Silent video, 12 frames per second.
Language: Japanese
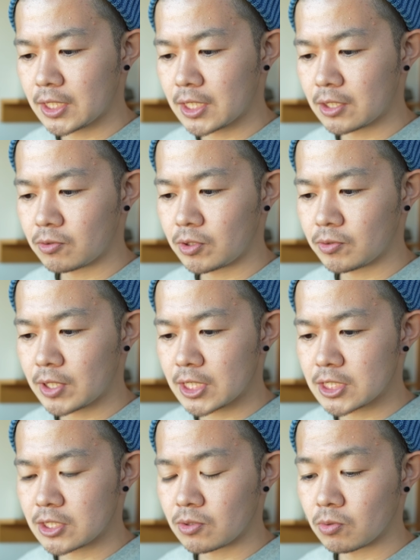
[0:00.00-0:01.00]
でカロリーを
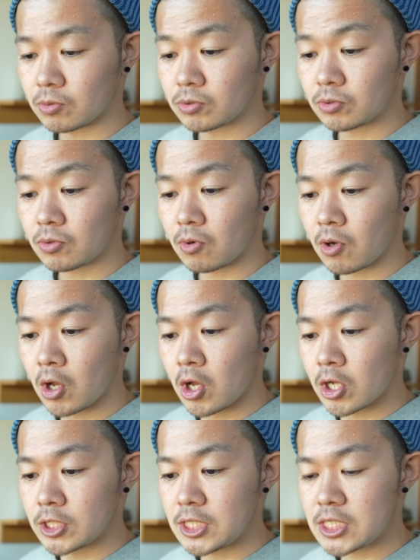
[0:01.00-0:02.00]
出しとくと
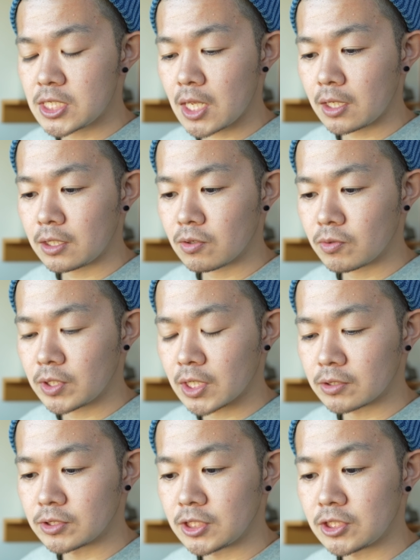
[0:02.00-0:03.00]

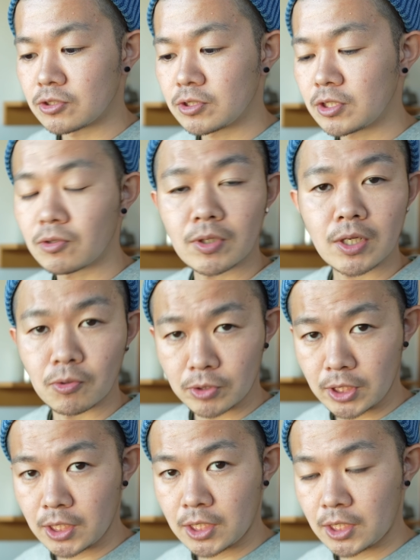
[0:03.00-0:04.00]
2420
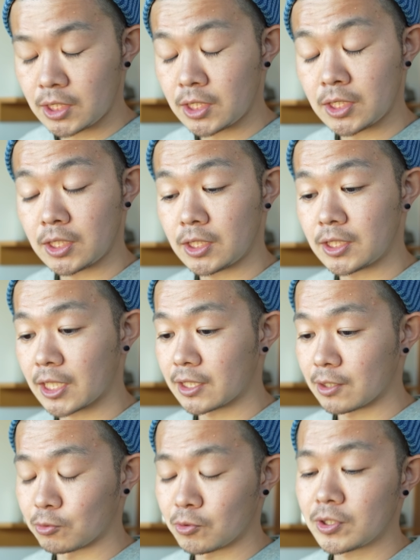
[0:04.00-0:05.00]
キロカロリー
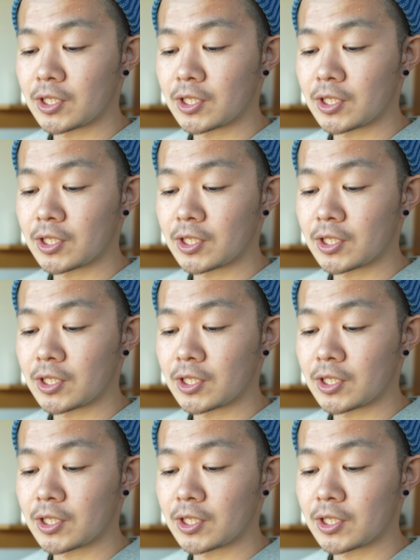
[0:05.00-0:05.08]
だったこと